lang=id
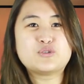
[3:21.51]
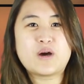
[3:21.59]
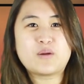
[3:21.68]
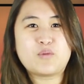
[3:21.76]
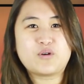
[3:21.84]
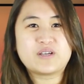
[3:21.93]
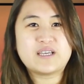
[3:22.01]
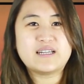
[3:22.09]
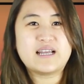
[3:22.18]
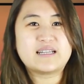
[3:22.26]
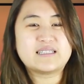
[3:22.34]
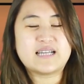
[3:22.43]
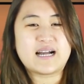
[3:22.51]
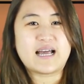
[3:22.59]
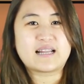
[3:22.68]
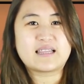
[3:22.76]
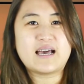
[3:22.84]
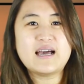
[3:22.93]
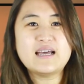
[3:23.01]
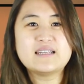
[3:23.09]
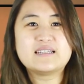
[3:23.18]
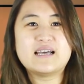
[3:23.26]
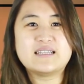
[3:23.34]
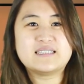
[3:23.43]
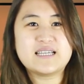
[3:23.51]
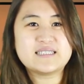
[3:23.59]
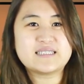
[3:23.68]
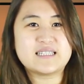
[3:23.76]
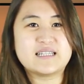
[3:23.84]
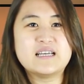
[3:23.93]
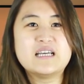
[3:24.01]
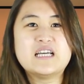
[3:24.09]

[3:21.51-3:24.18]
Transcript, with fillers: Juan Monggi dari Jakarta dan Jason,